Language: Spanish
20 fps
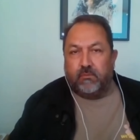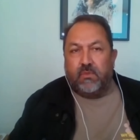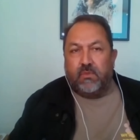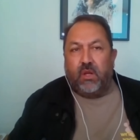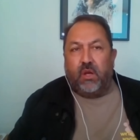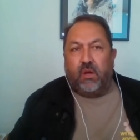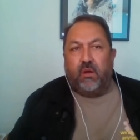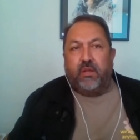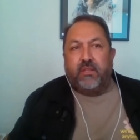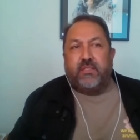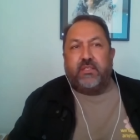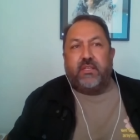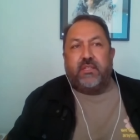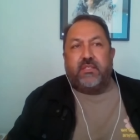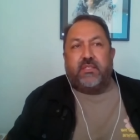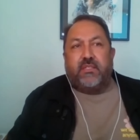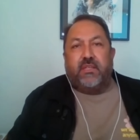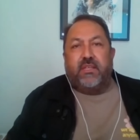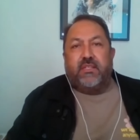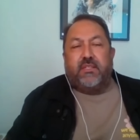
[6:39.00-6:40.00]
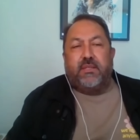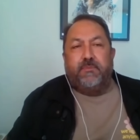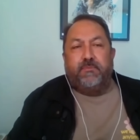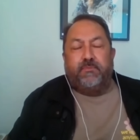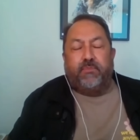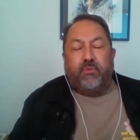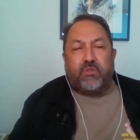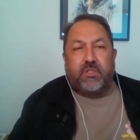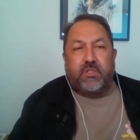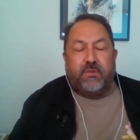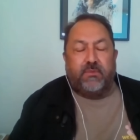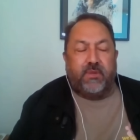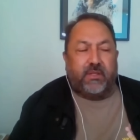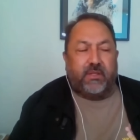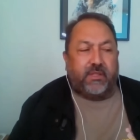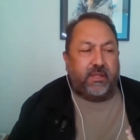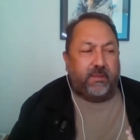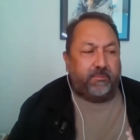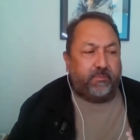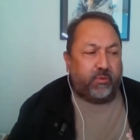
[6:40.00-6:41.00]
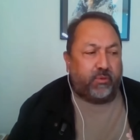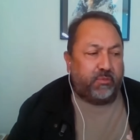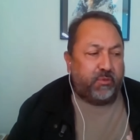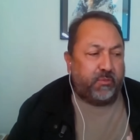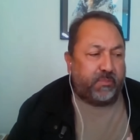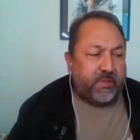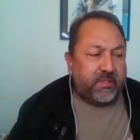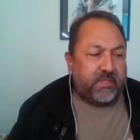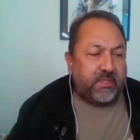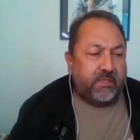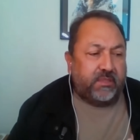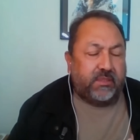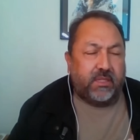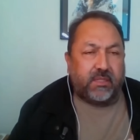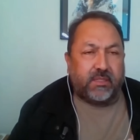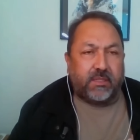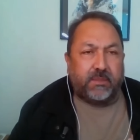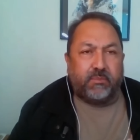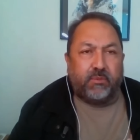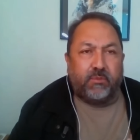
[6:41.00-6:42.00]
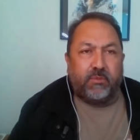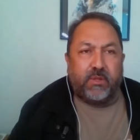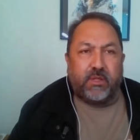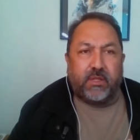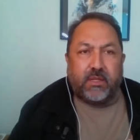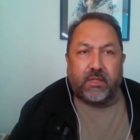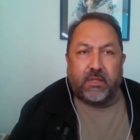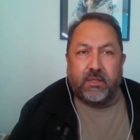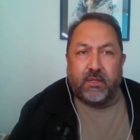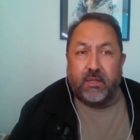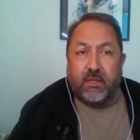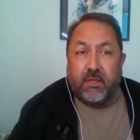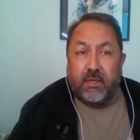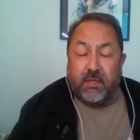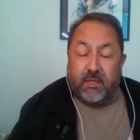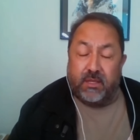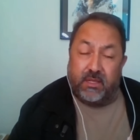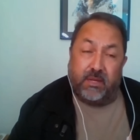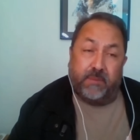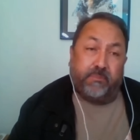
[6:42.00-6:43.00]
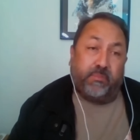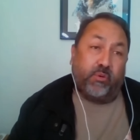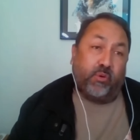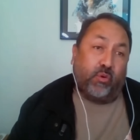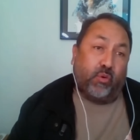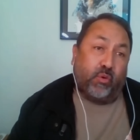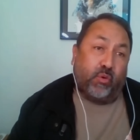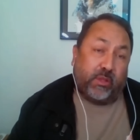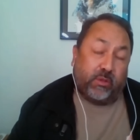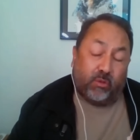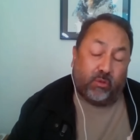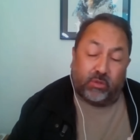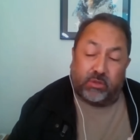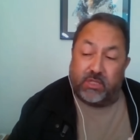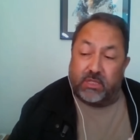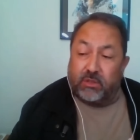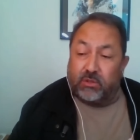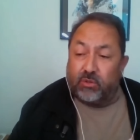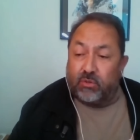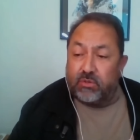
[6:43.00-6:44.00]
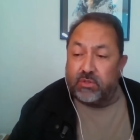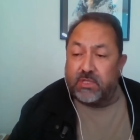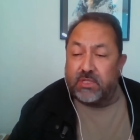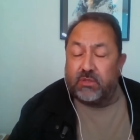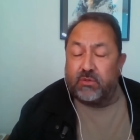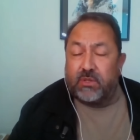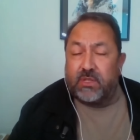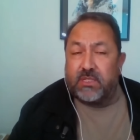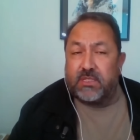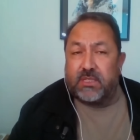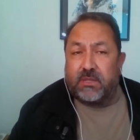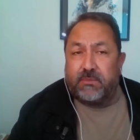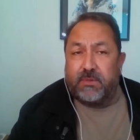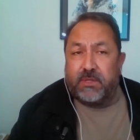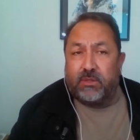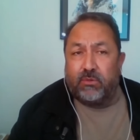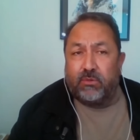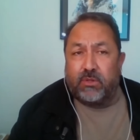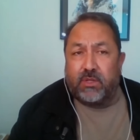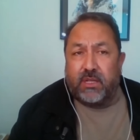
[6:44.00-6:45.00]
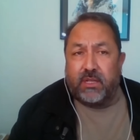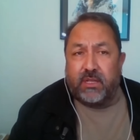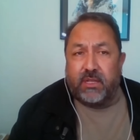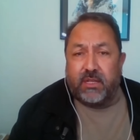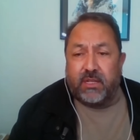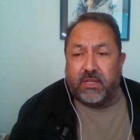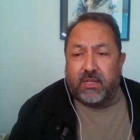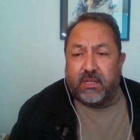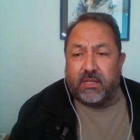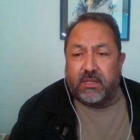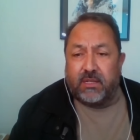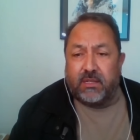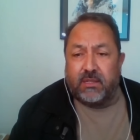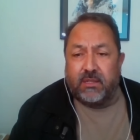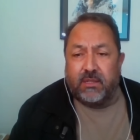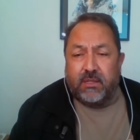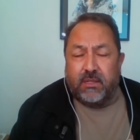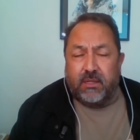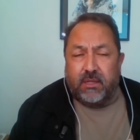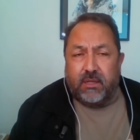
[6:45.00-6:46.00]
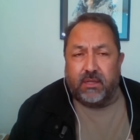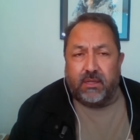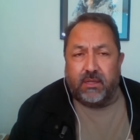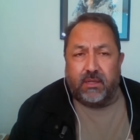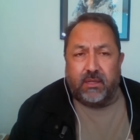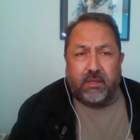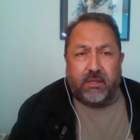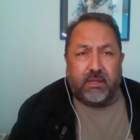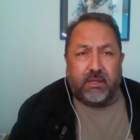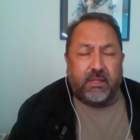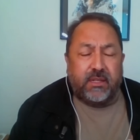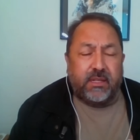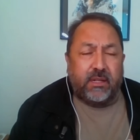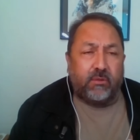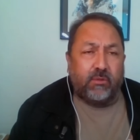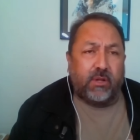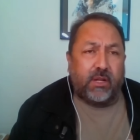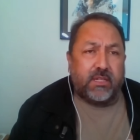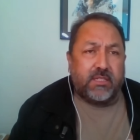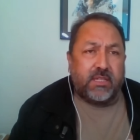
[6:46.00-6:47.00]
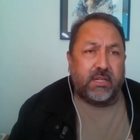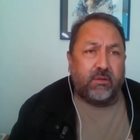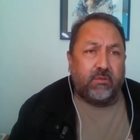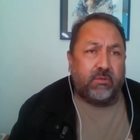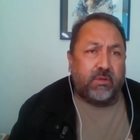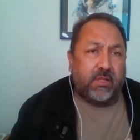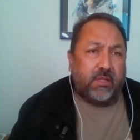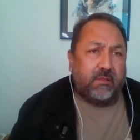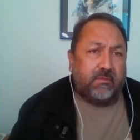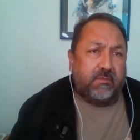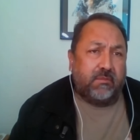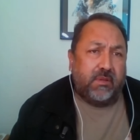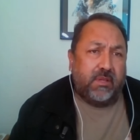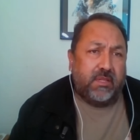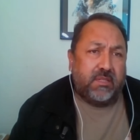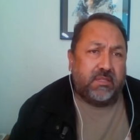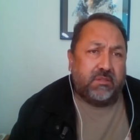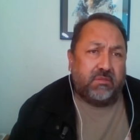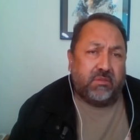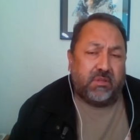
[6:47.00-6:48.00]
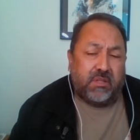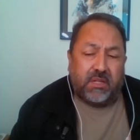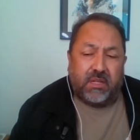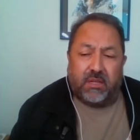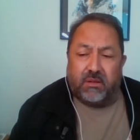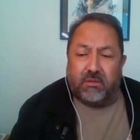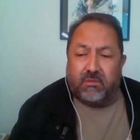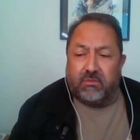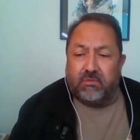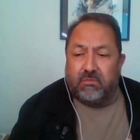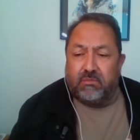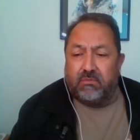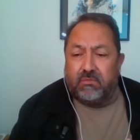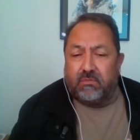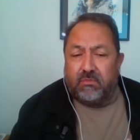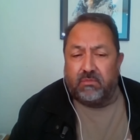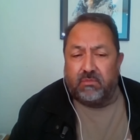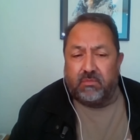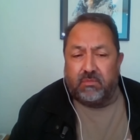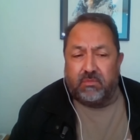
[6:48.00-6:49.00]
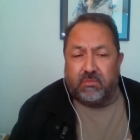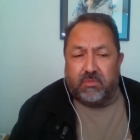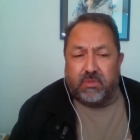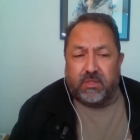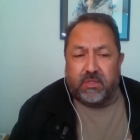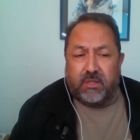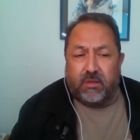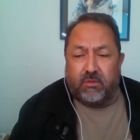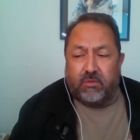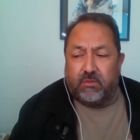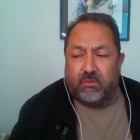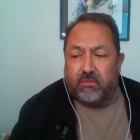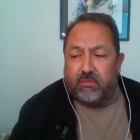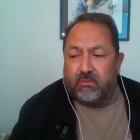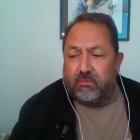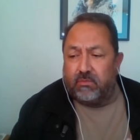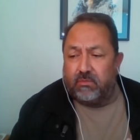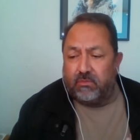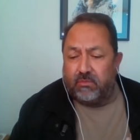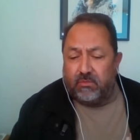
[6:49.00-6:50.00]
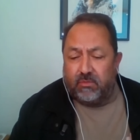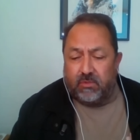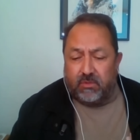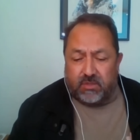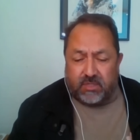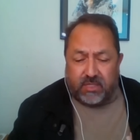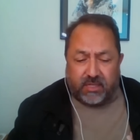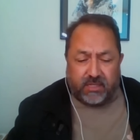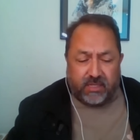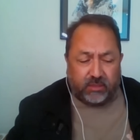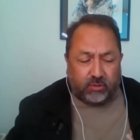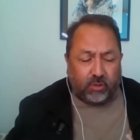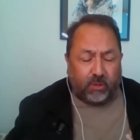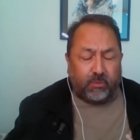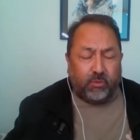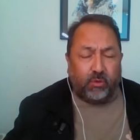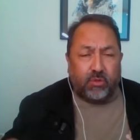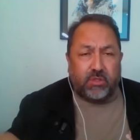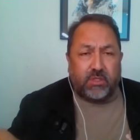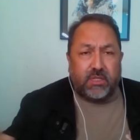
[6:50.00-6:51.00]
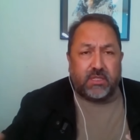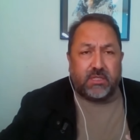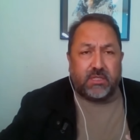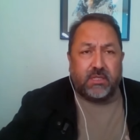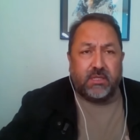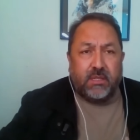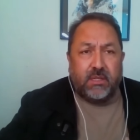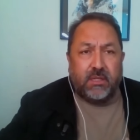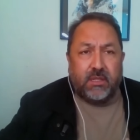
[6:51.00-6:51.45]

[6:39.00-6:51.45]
No, es, imposible que el propio presidente de la República y el procurador de entonces no hayan sabido quién era eh, Genaro García Luna. Eso era un, era un un secreto a voces